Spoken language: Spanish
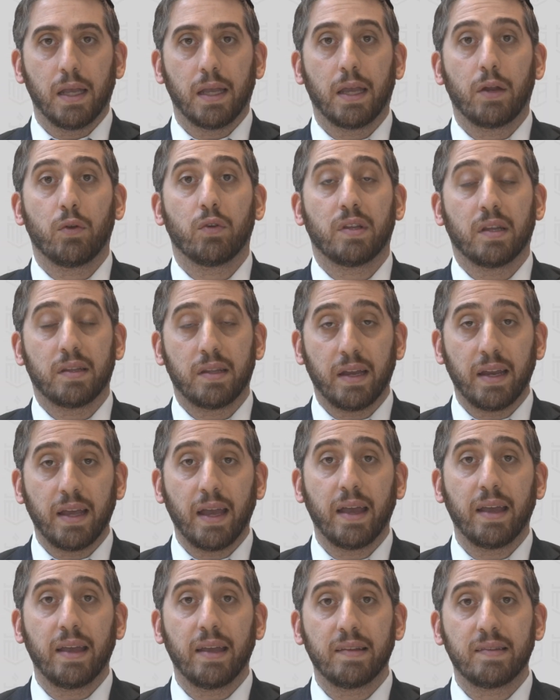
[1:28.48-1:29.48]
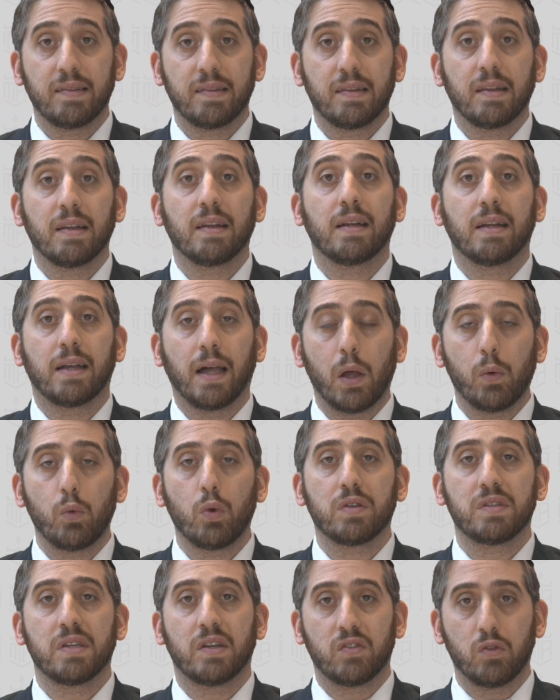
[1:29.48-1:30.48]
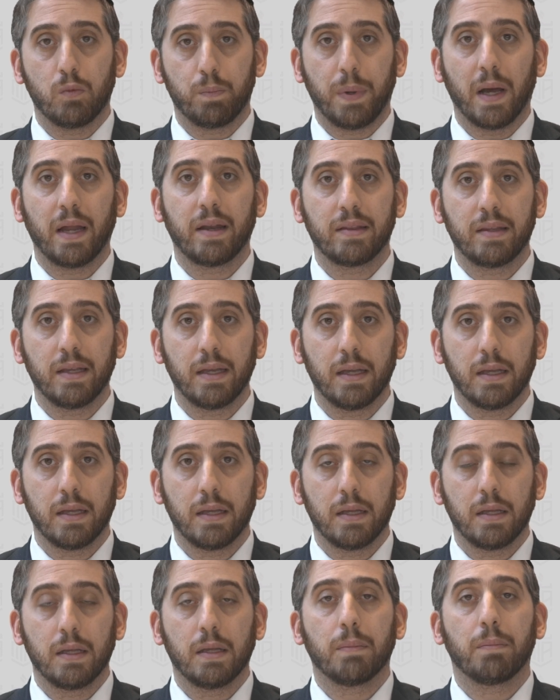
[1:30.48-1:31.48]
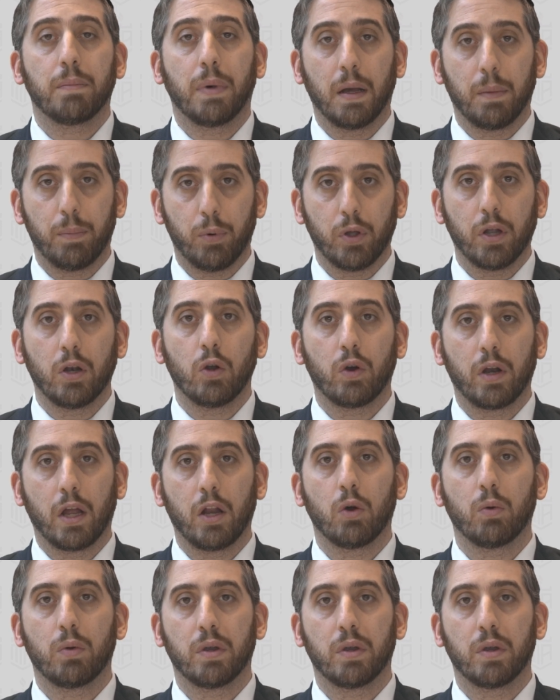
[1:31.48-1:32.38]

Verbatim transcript: que nuestra tarea es cada uno hacer su parte para poder lograr el